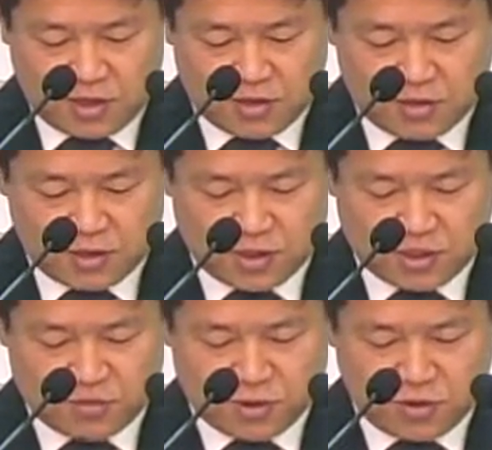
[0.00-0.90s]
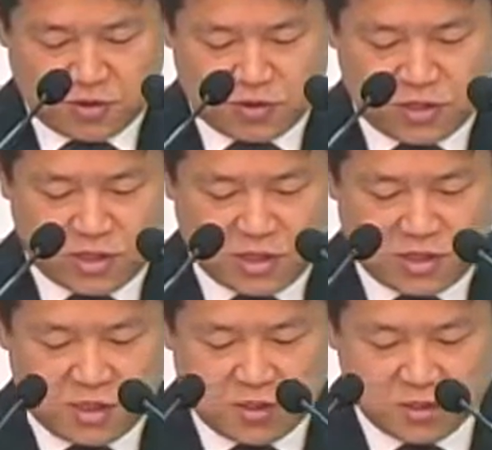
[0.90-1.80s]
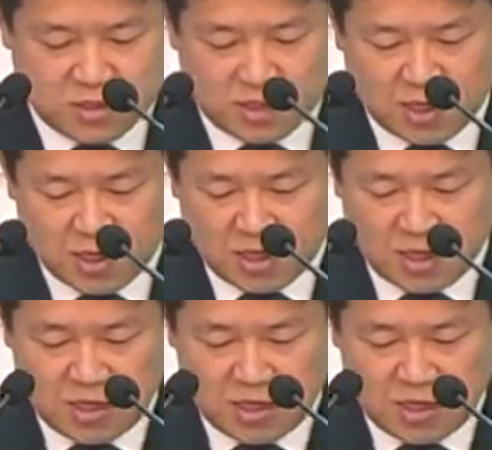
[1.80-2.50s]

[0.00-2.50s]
그렇지 않으면 너에게 일렀으리라.